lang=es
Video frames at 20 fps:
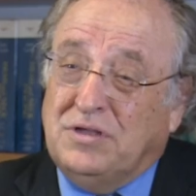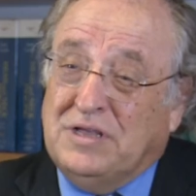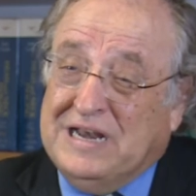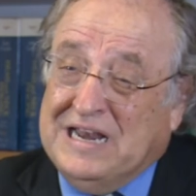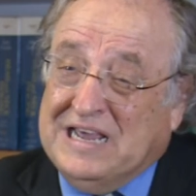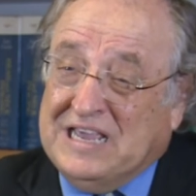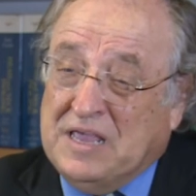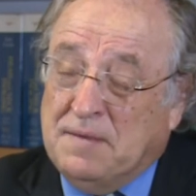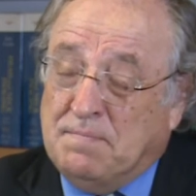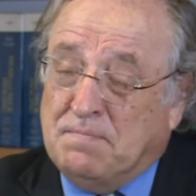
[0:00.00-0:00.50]
El
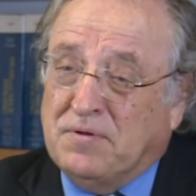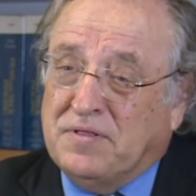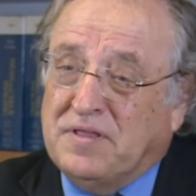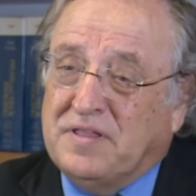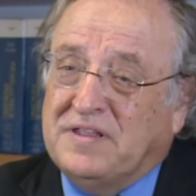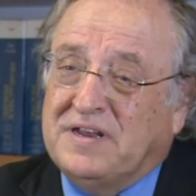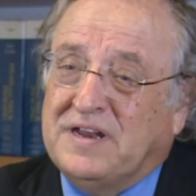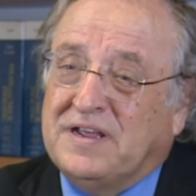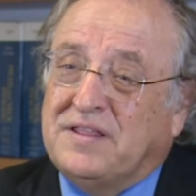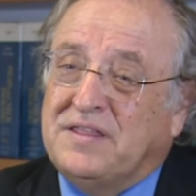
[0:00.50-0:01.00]
equipo de
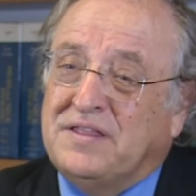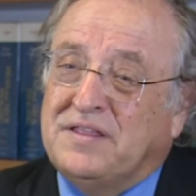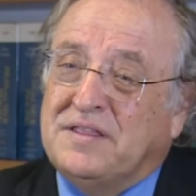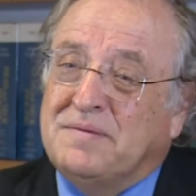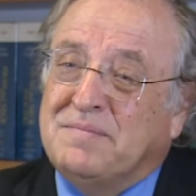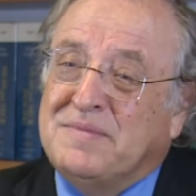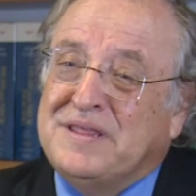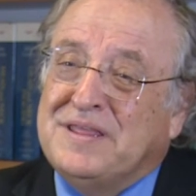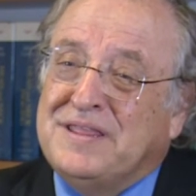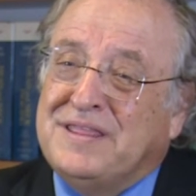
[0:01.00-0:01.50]
dirección de
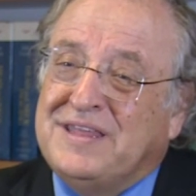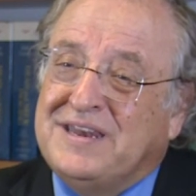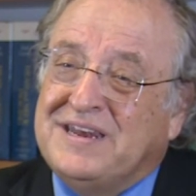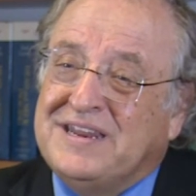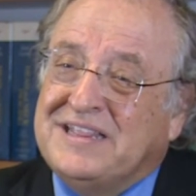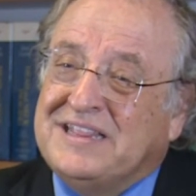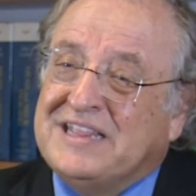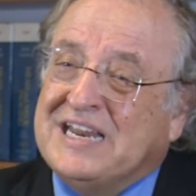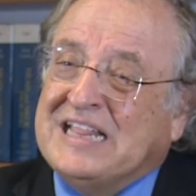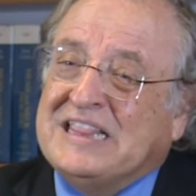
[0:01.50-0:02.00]

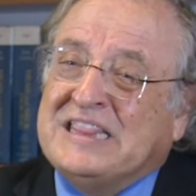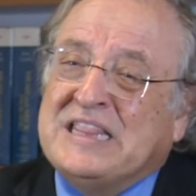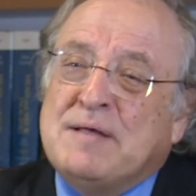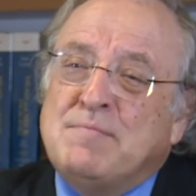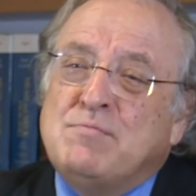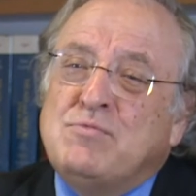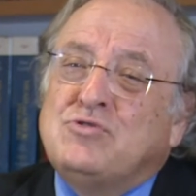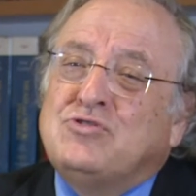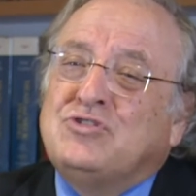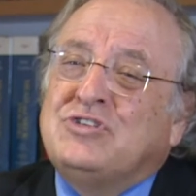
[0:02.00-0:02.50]
medicina
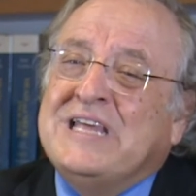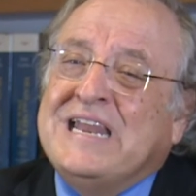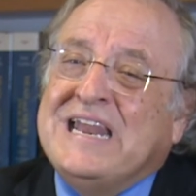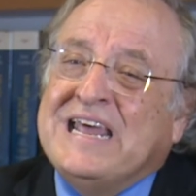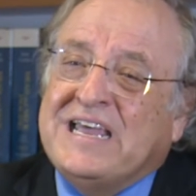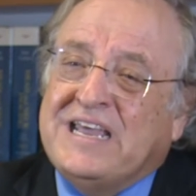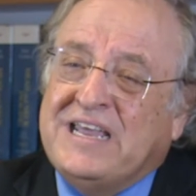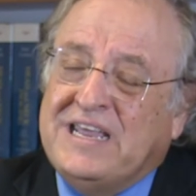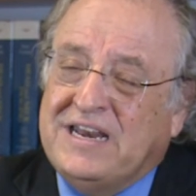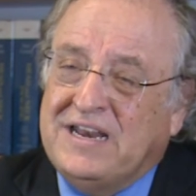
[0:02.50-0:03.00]
tratamos de
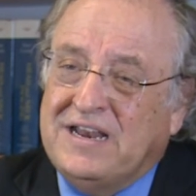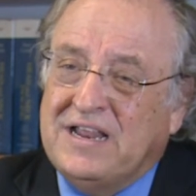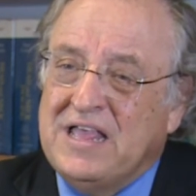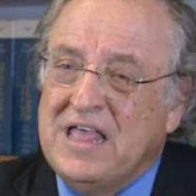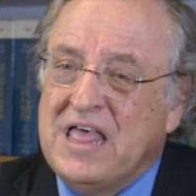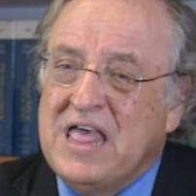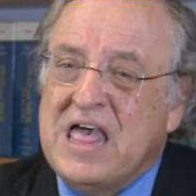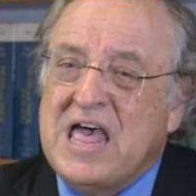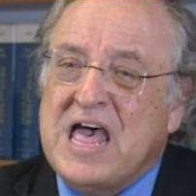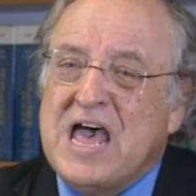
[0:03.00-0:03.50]
elegir
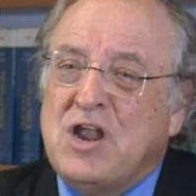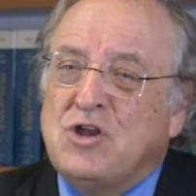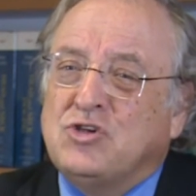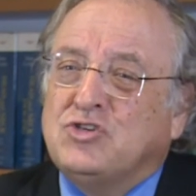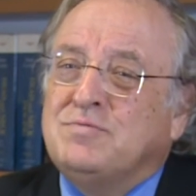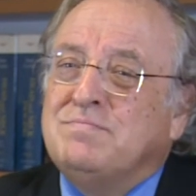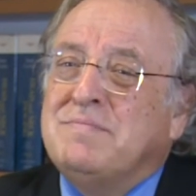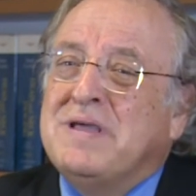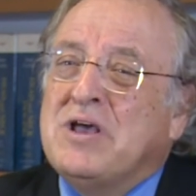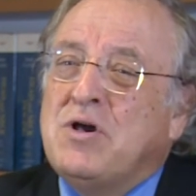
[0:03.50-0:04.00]
a
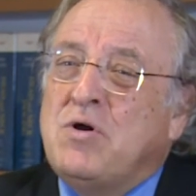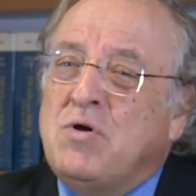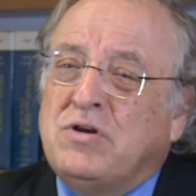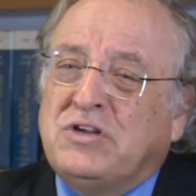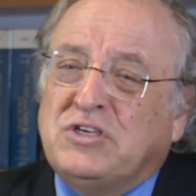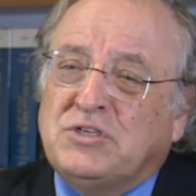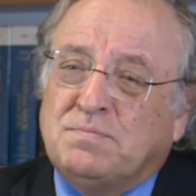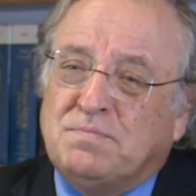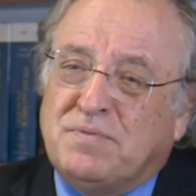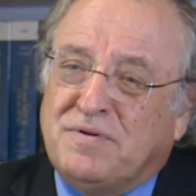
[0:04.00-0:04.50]
los
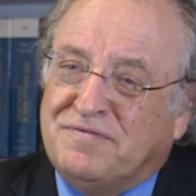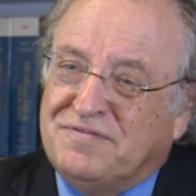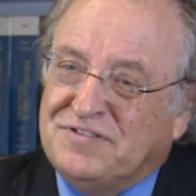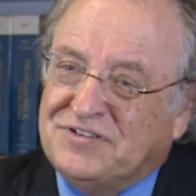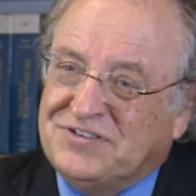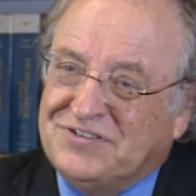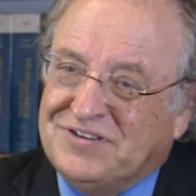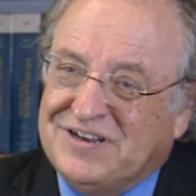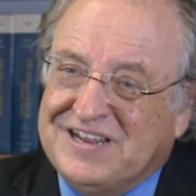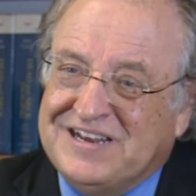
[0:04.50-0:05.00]
mejores
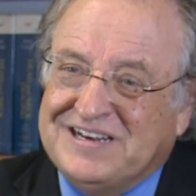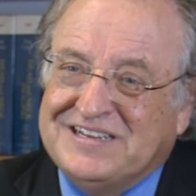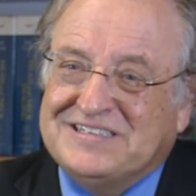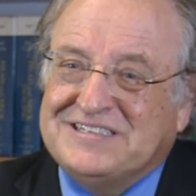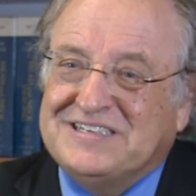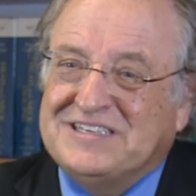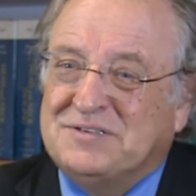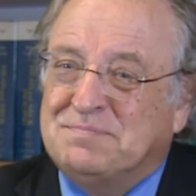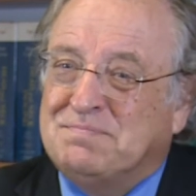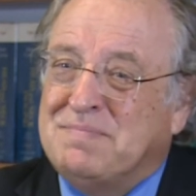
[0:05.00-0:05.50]

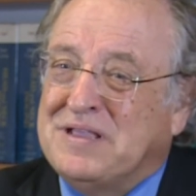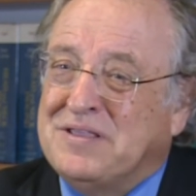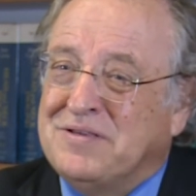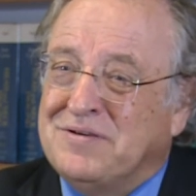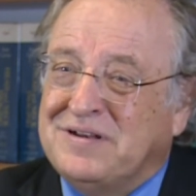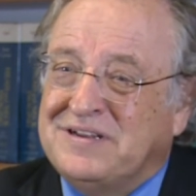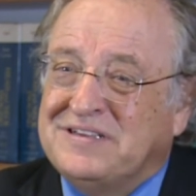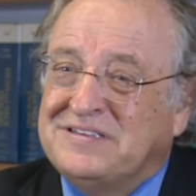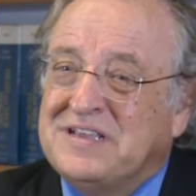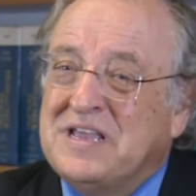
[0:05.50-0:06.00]
profesionales
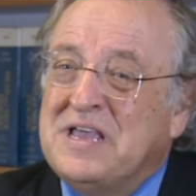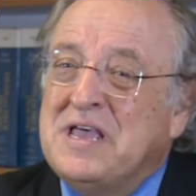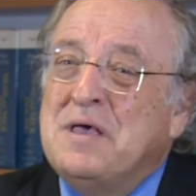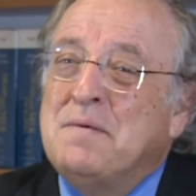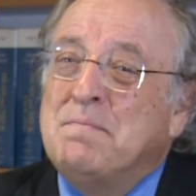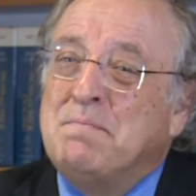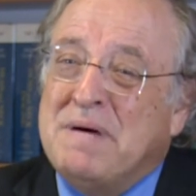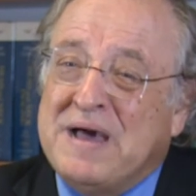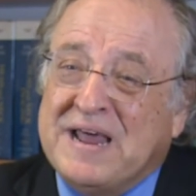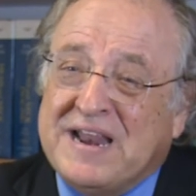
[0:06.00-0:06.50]
españoles
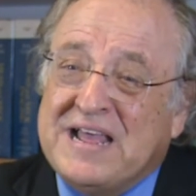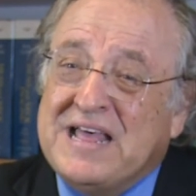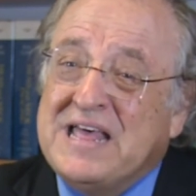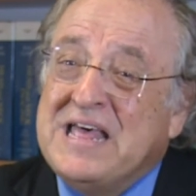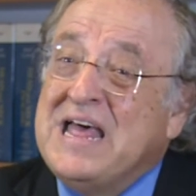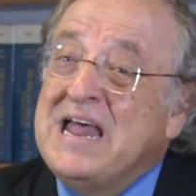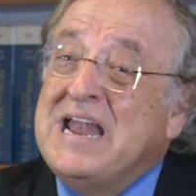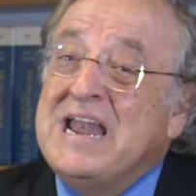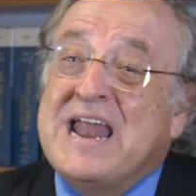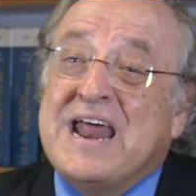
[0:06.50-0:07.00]
para
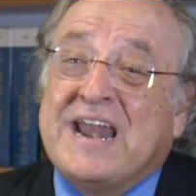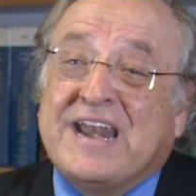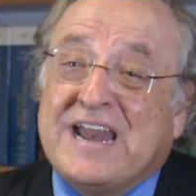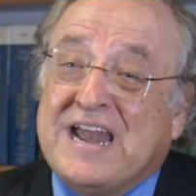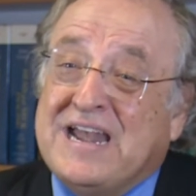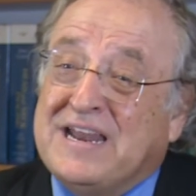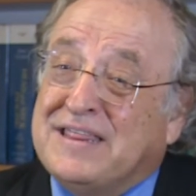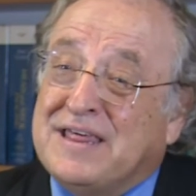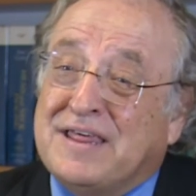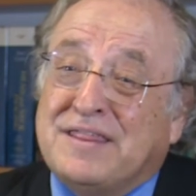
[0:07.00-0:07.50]
la
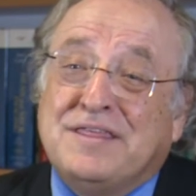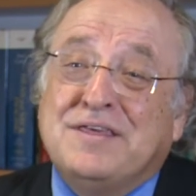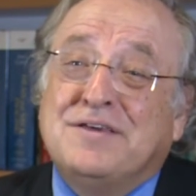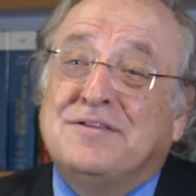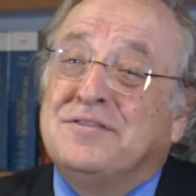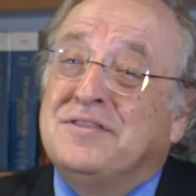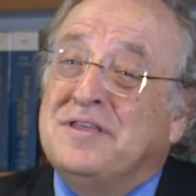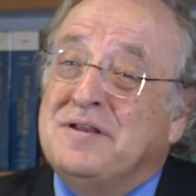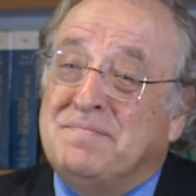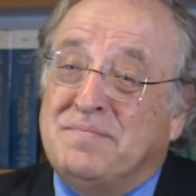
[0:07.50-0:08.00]

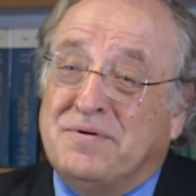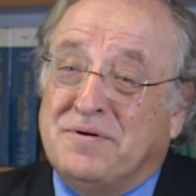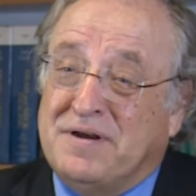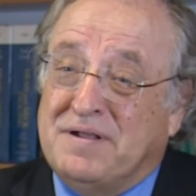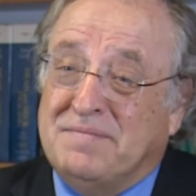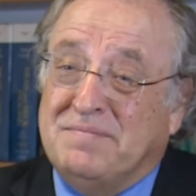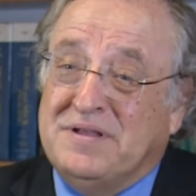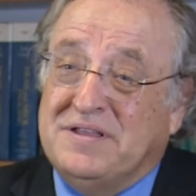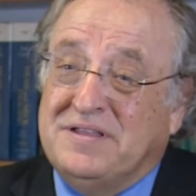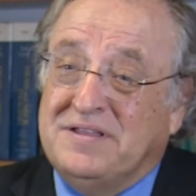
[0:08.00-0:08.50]
realización del
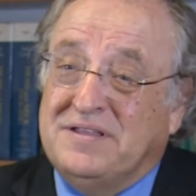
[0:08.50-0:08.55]
programa.